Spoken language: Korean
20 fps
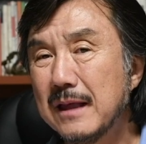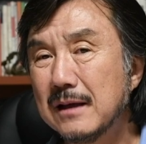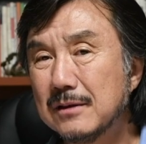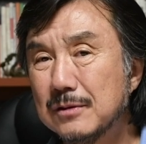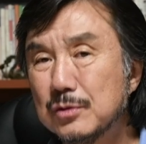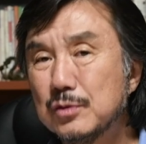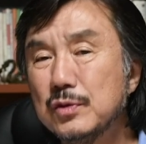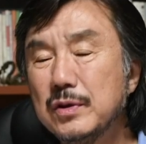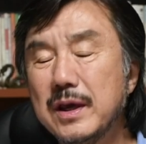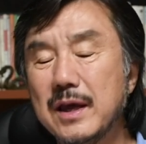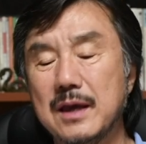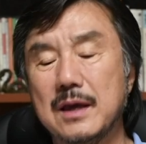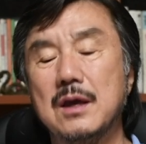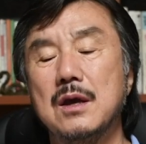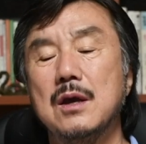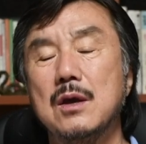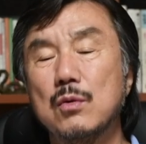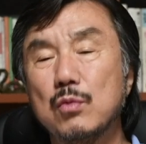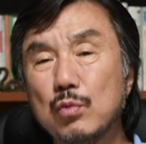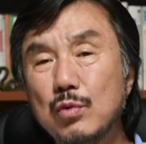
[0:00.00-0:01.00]
그 중에
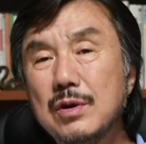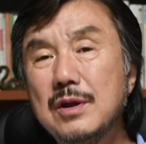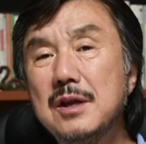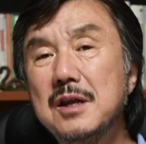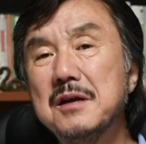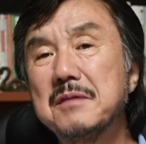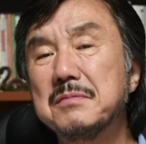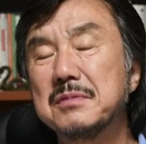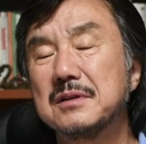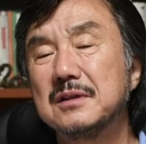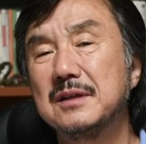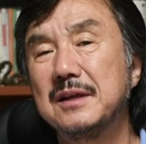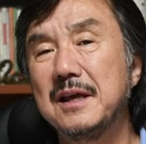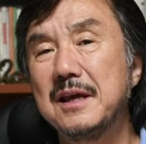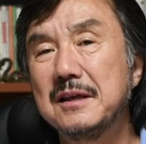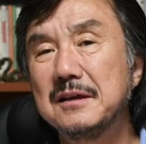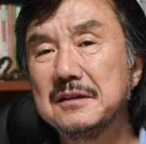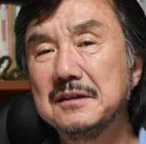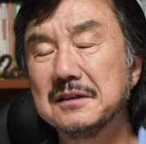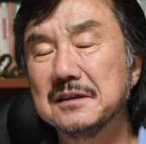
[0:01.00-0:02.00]
윌리엄
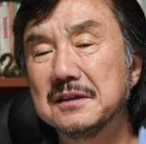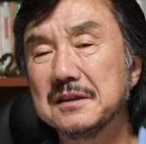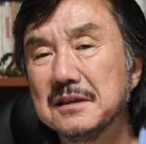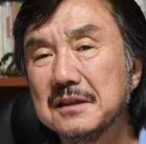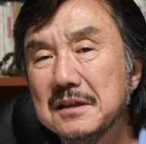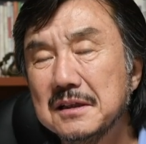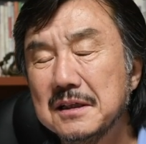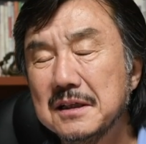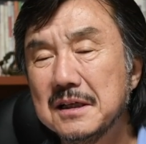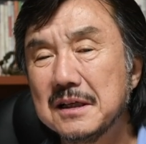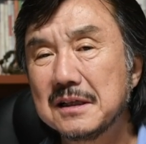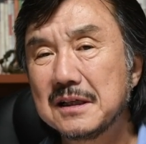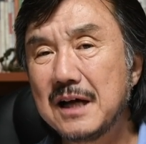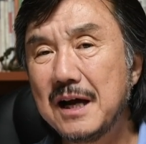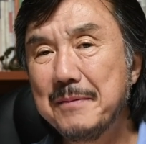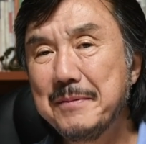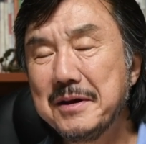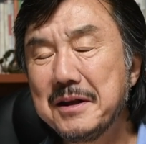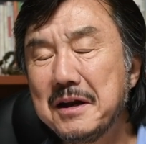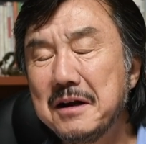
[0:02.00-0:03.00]
크레인은
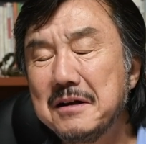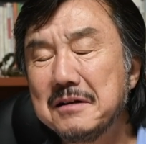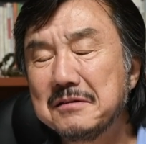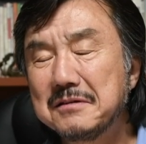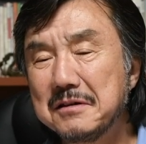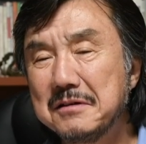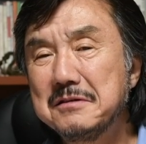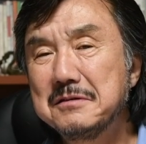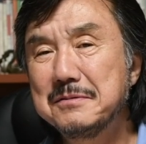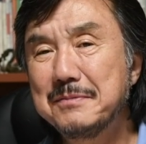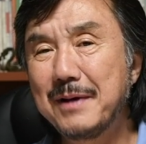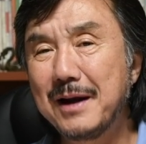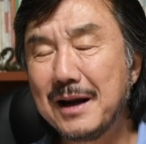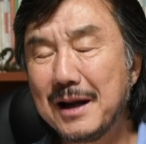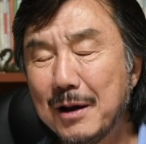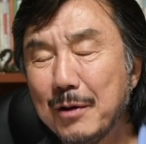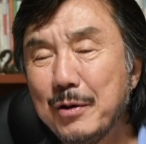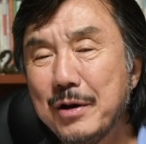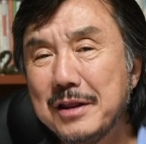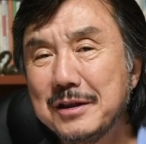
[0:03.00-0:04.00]
카메라를 떨지
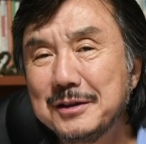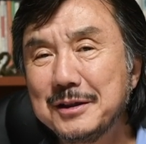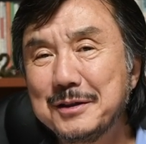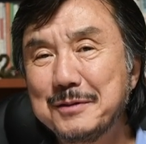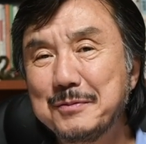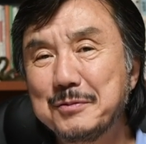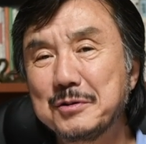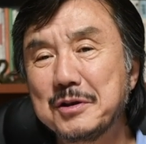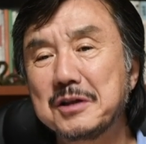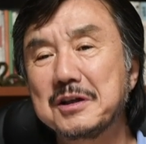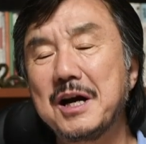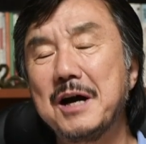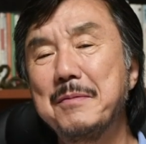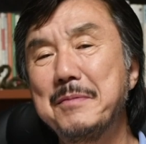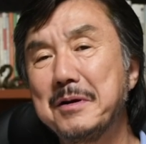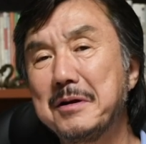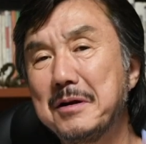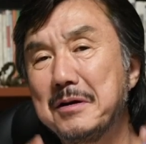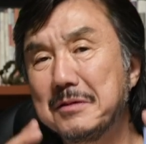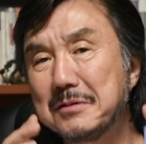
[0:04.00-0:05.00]
말라고 했는데도 불구하고
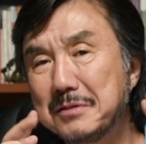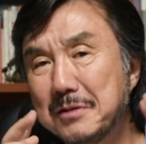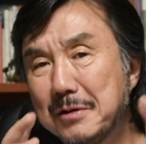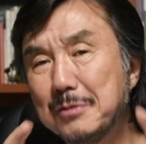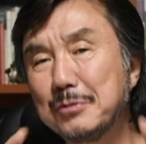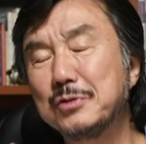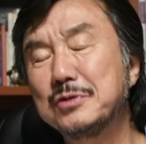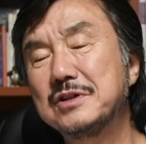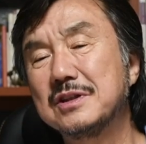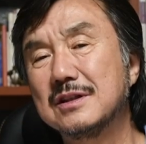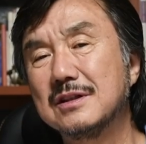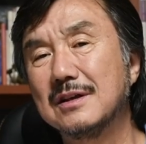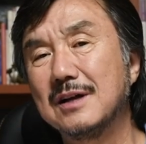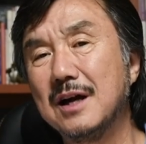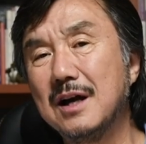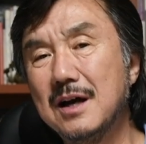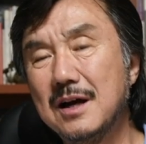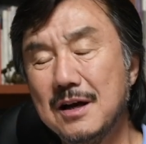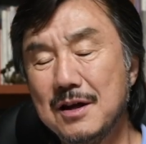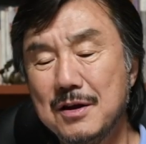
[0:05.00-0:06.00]
카메라를 떨고
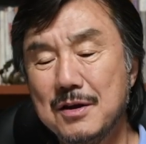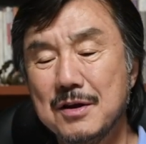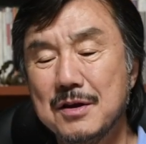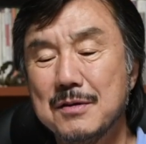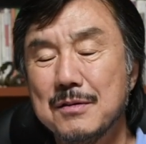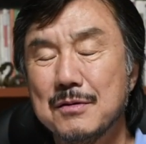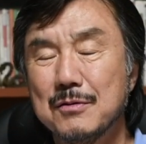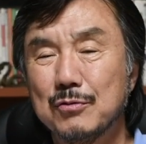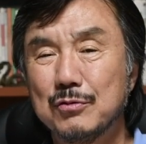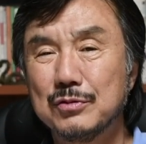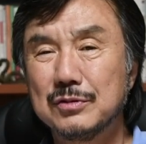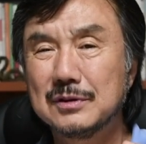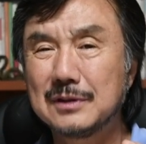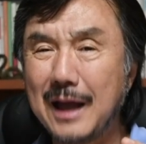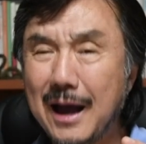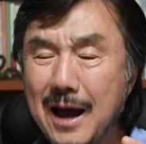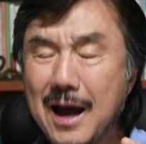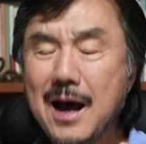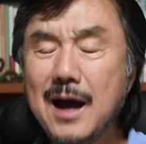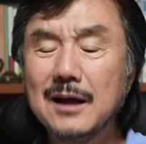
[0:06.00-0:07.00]
찍거나
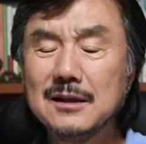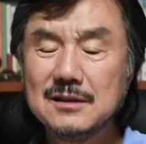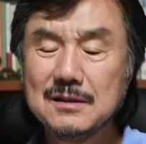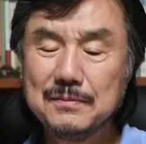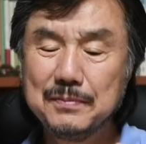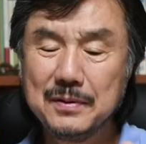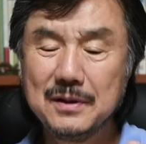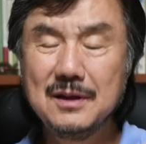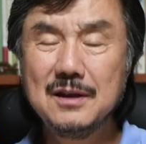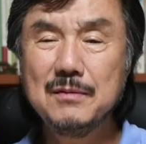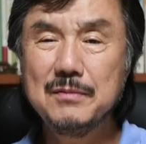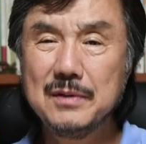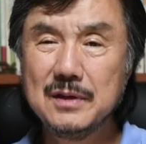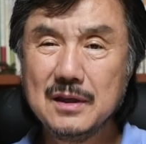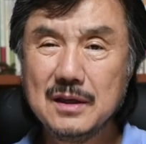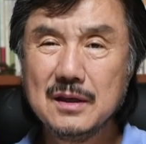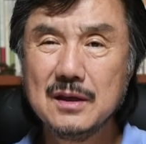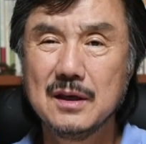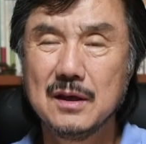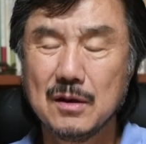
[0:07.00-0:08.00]
다같이
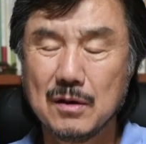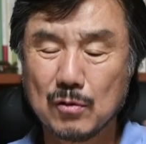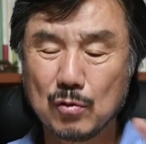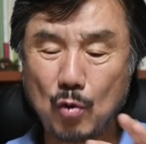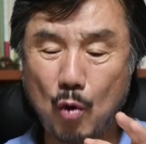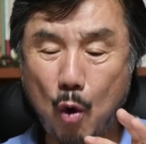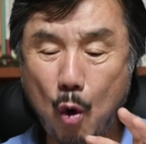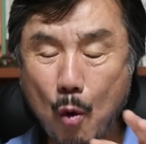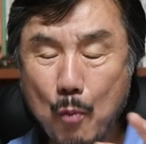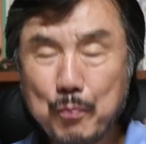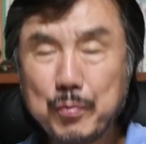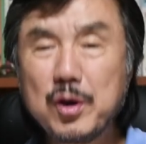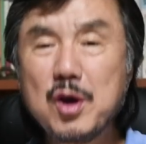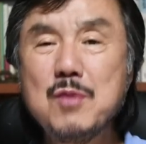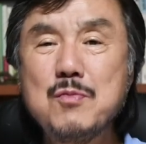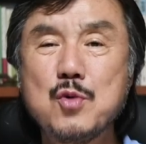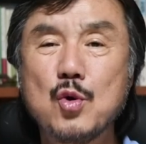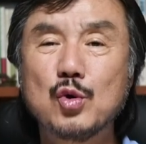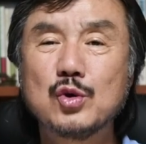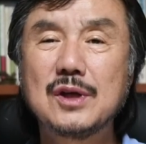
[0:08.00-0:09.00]
필름이
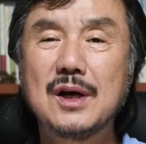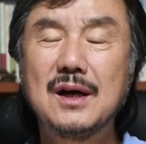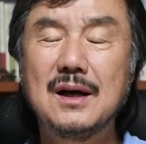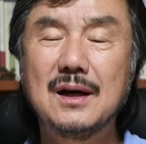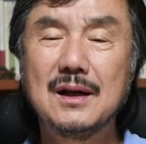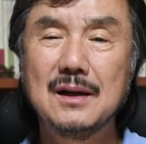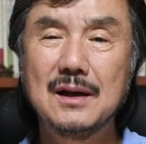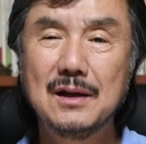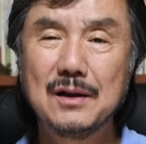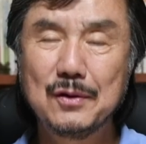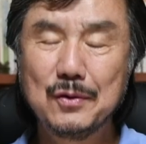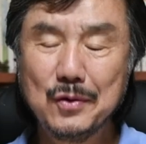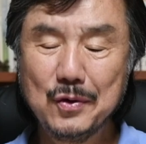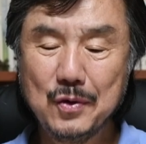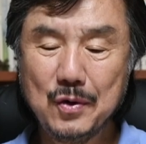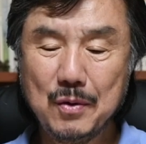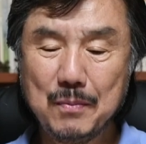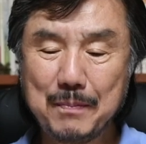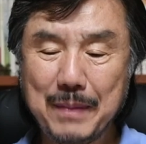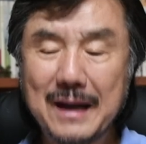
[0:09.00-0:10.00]
곱게
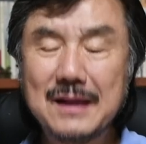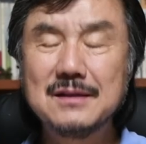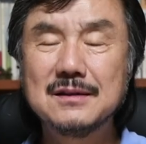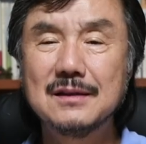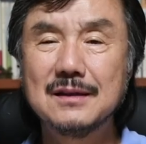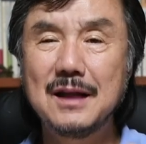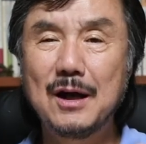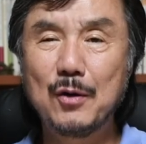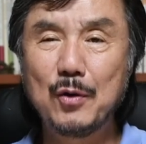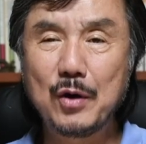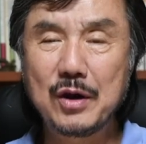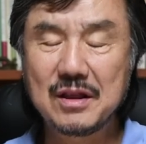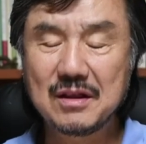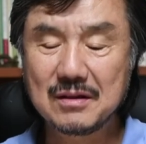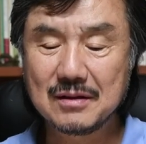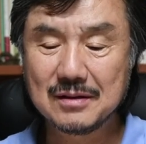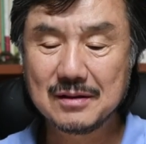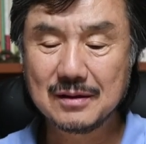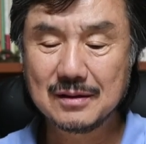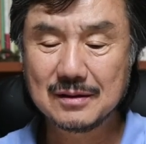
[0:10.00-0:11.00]
묘사하려고 발전하고
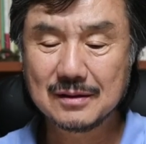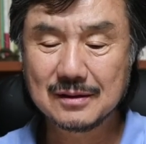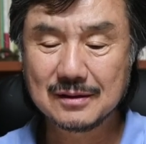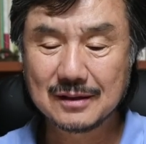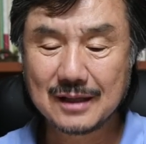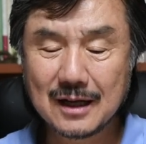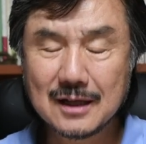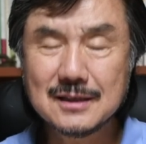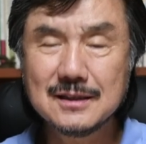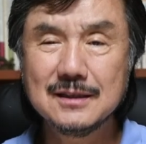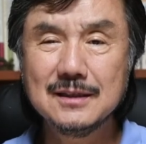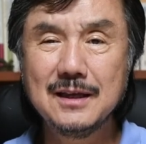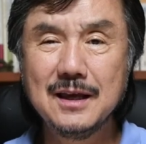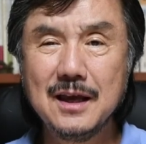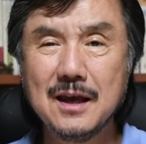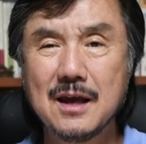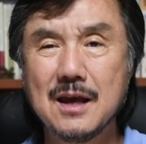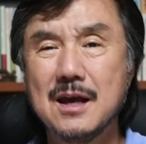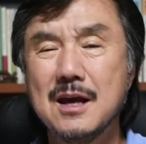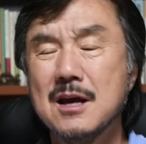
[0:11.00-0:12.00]
있던 그
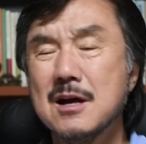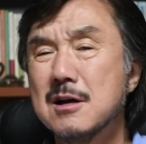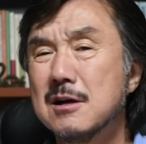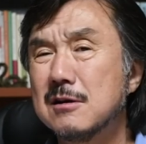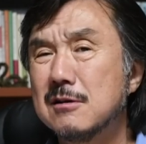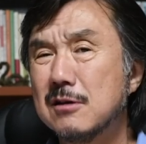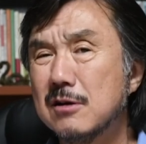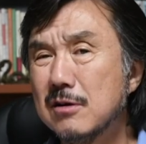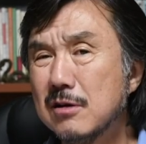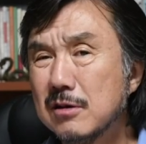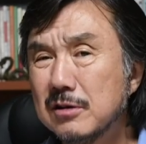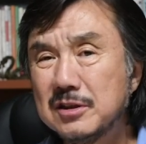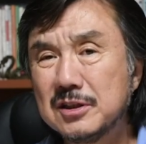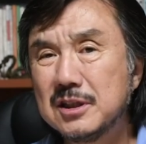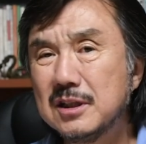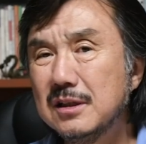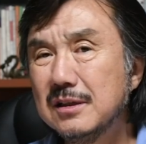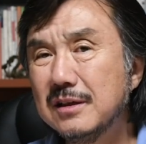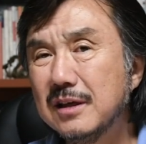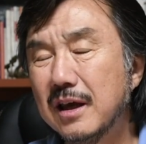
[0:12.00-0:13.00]
당시에
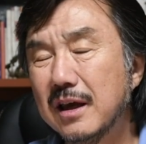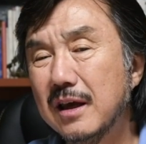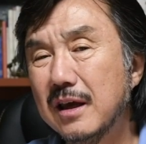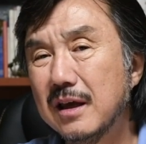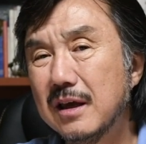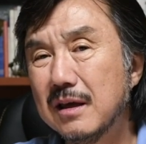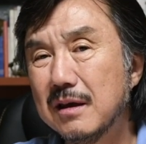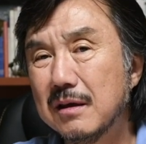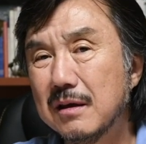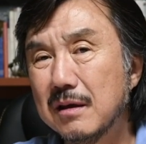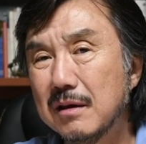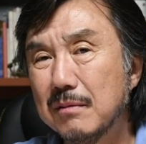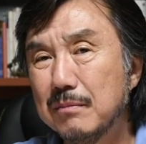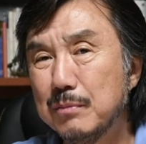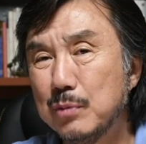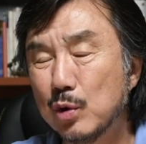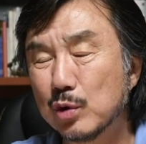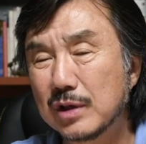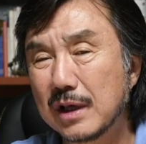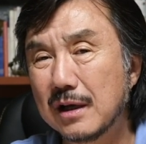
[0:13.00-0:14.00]
거칠게 예,
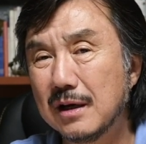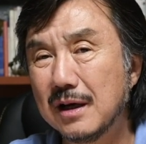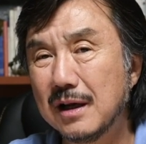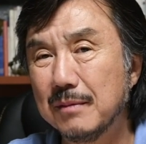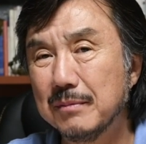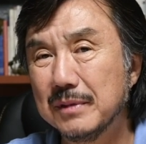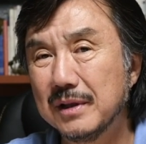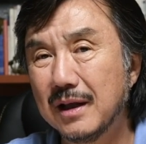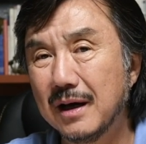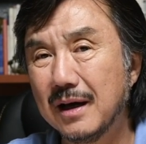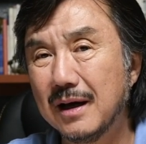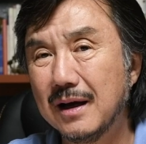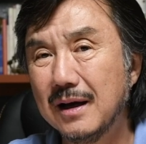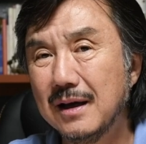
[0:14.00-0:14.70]
묘사를 합니다.